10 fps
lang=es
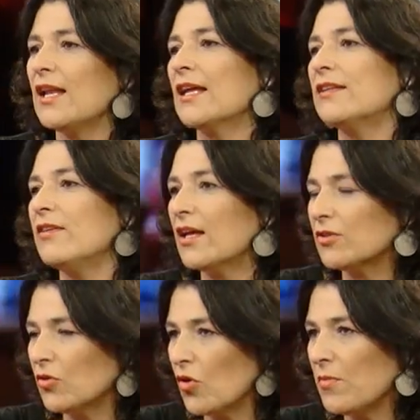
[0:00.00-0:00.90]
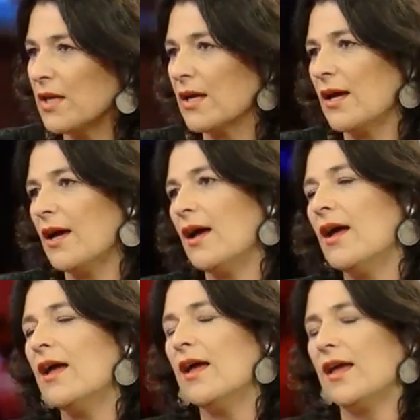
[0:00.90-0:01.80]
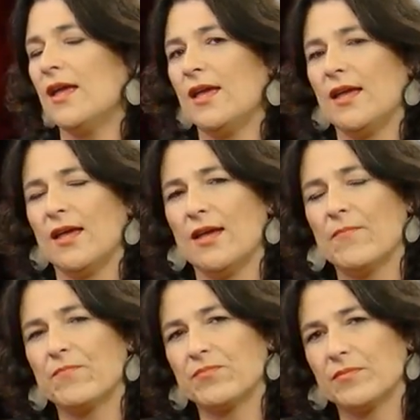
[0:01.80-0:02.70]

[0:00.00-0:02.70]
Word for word: la actividad económica eh, y no era